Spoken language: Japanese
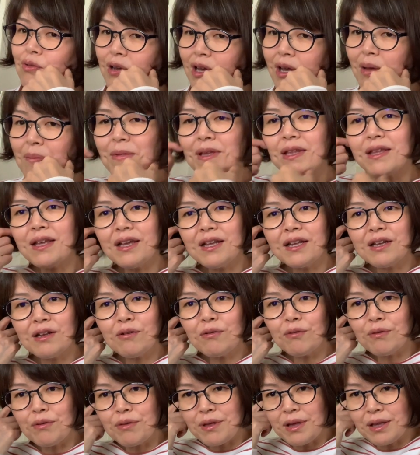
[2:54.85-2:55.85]
うかみたいな
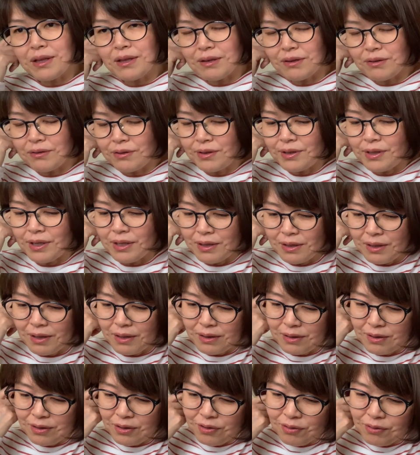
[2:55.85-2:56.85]
のを選択してったっ
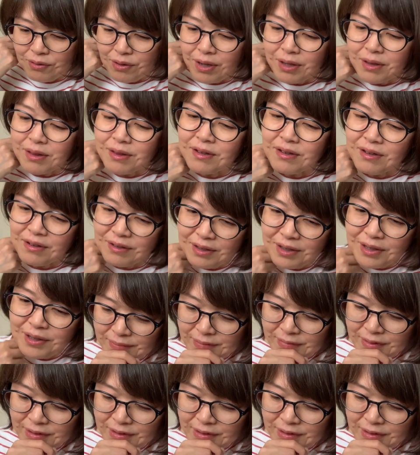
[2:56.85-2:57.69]
ていう感じかな